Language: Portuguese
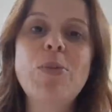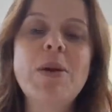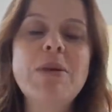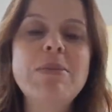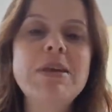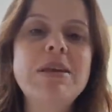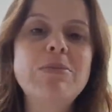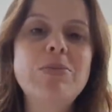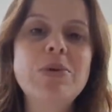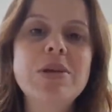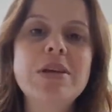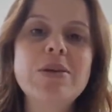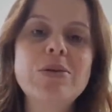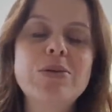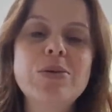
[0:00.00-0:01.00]
para mim
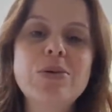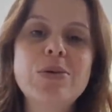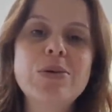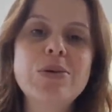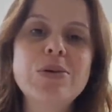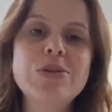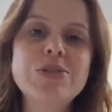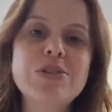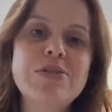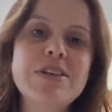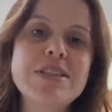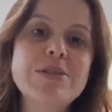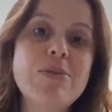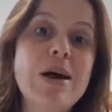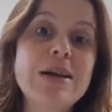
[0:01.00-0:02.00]
porque eu tô já
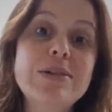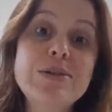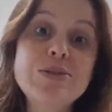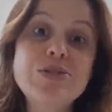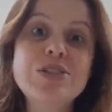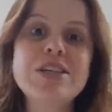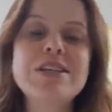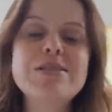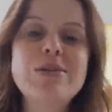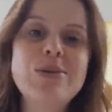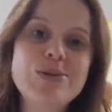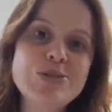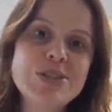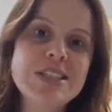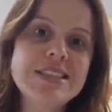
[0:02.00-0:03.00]
faz quatro dias
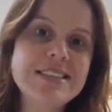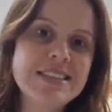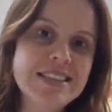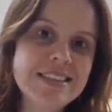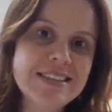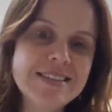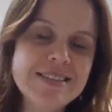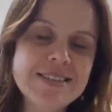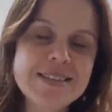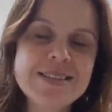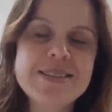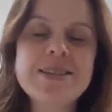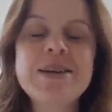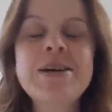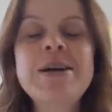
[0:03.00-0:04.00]
longe das
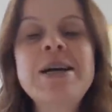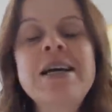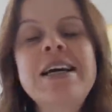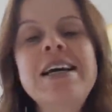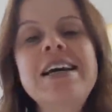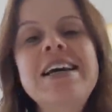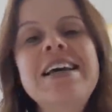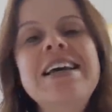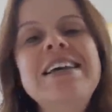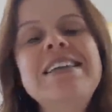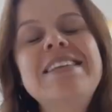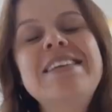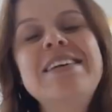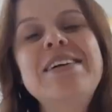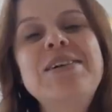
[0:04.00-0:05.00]
crianças.
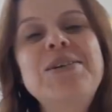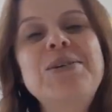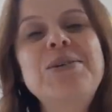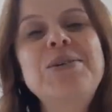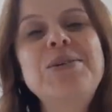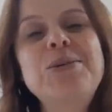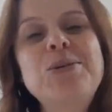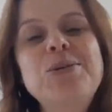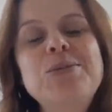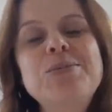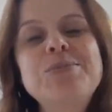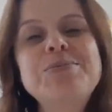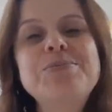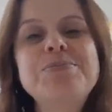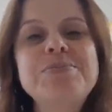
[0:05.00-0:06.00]

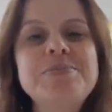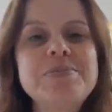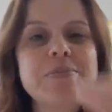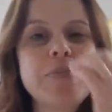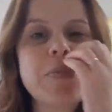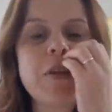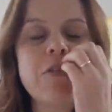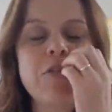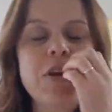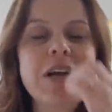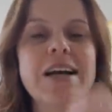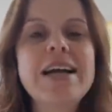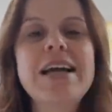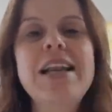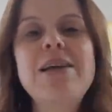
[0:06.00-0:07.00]
Então
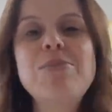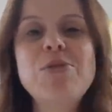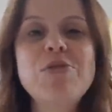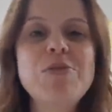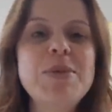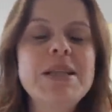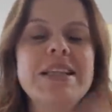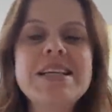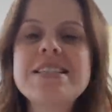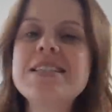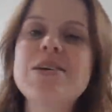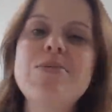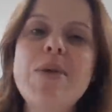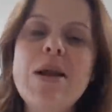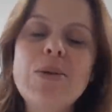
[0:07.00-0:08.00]
fica aquela
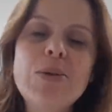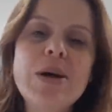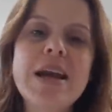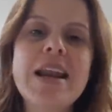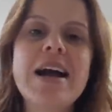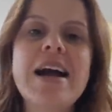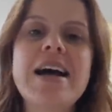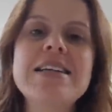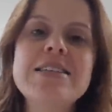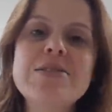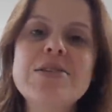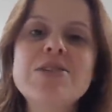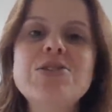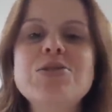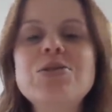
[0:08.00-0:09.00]
movimentação maluca na
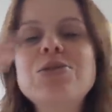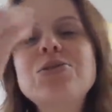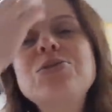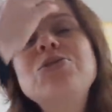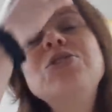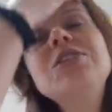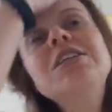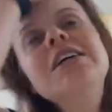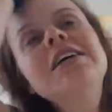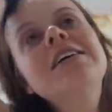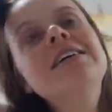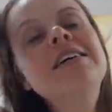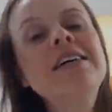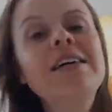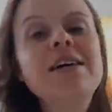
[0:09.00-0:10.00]
casa durante todo o dia,
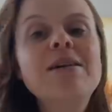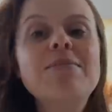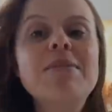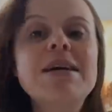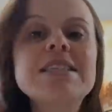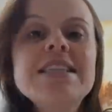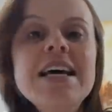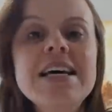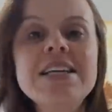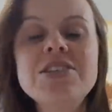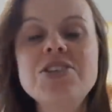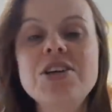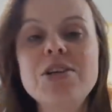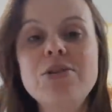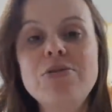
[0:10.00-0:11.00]
mas
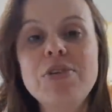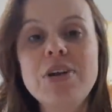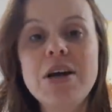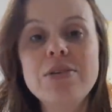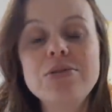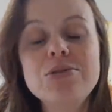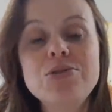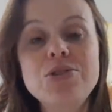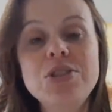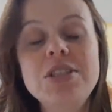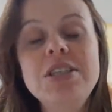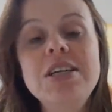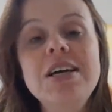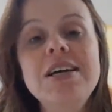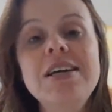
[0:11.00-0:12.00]
daí chega o final do
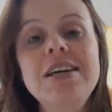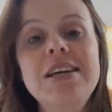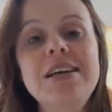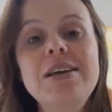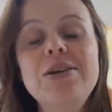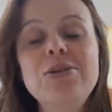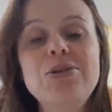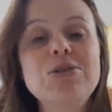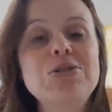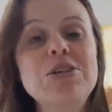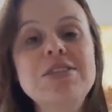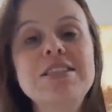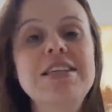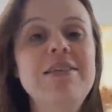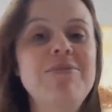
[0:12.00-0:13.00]
dia e eu tô
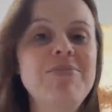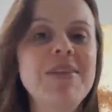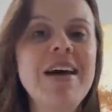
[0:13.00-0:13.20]
sozinha.